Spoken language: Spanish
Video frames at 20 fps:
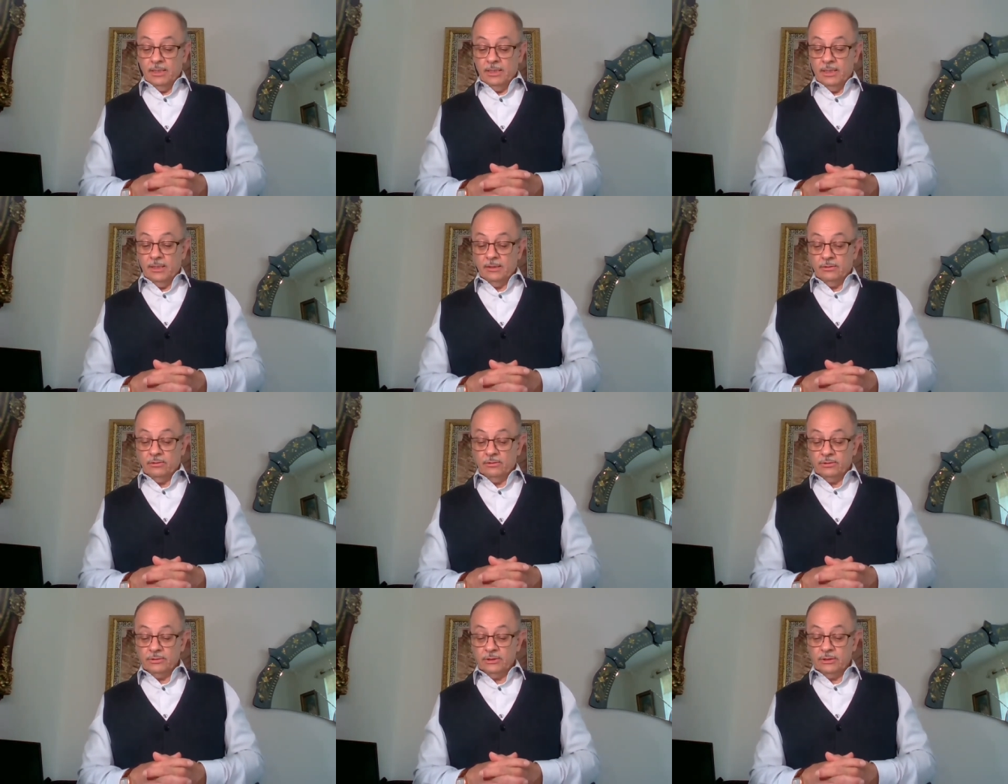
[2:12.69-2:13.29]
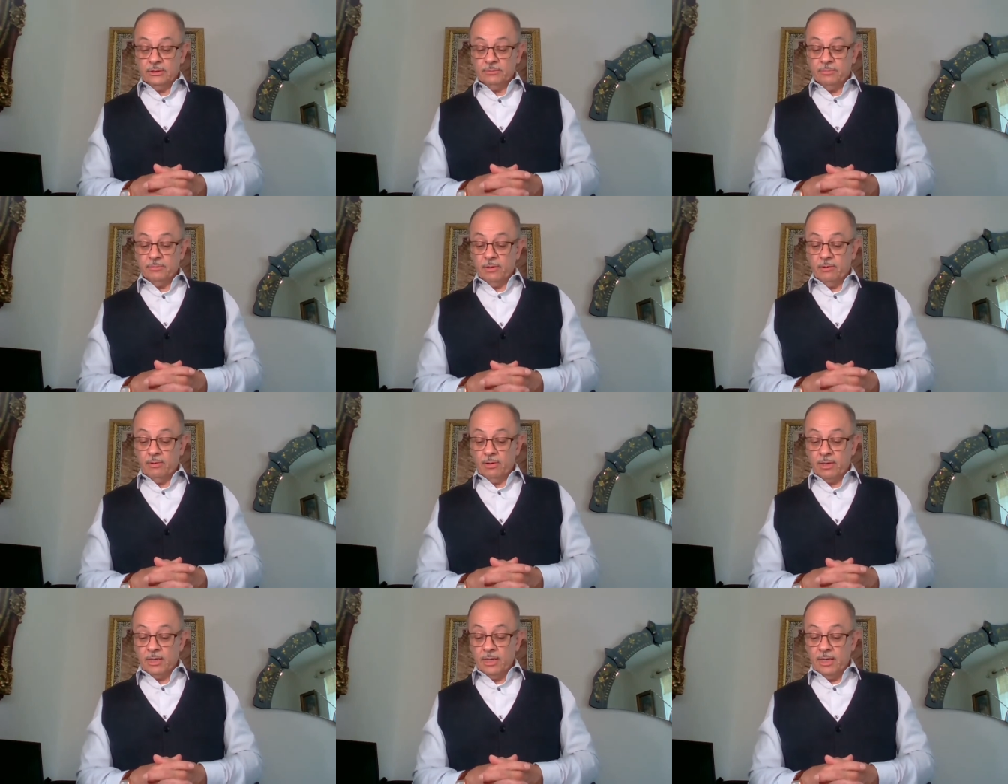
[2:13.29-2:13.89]
Y entonces,
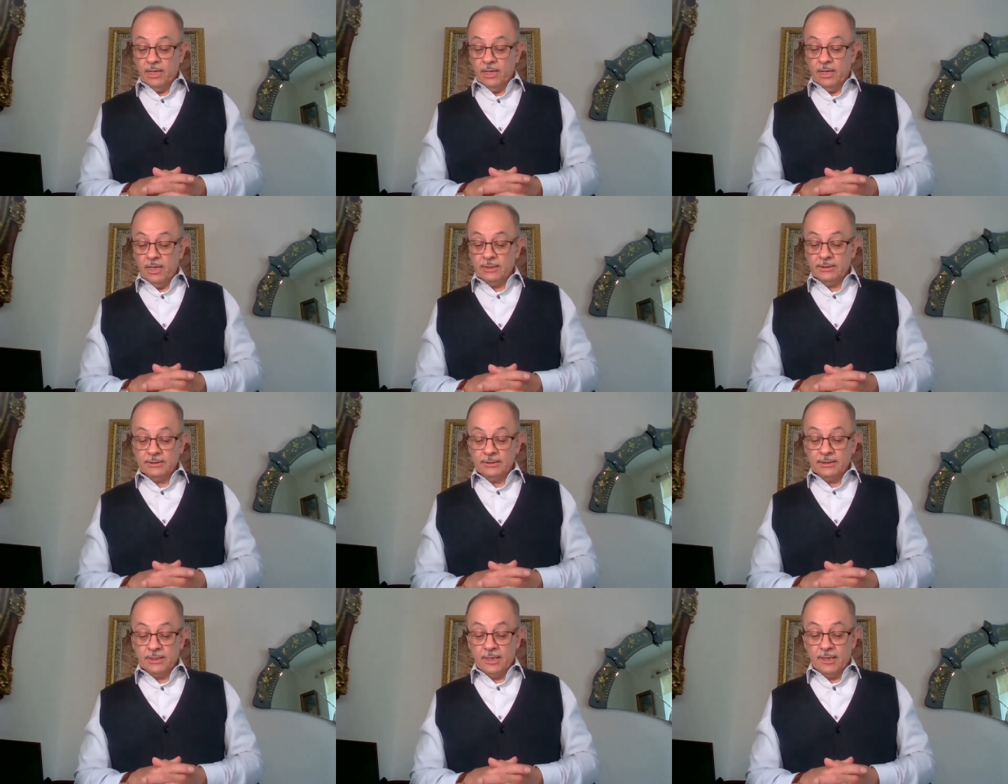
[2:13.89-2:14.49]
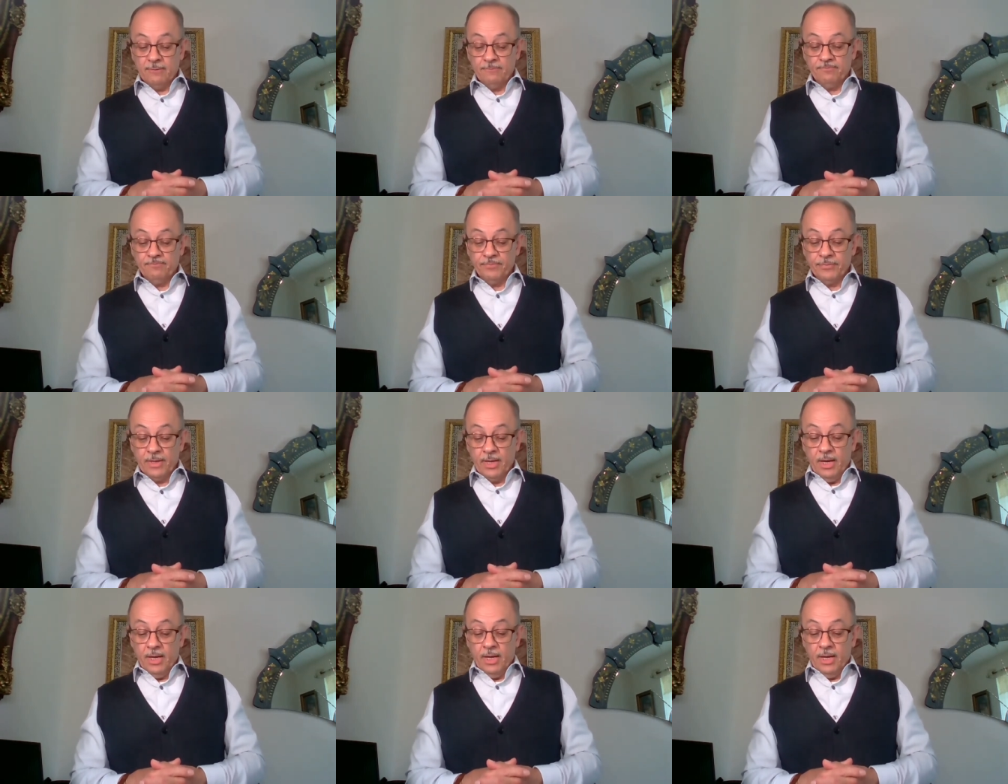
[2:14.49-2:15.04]
pero aquí, este,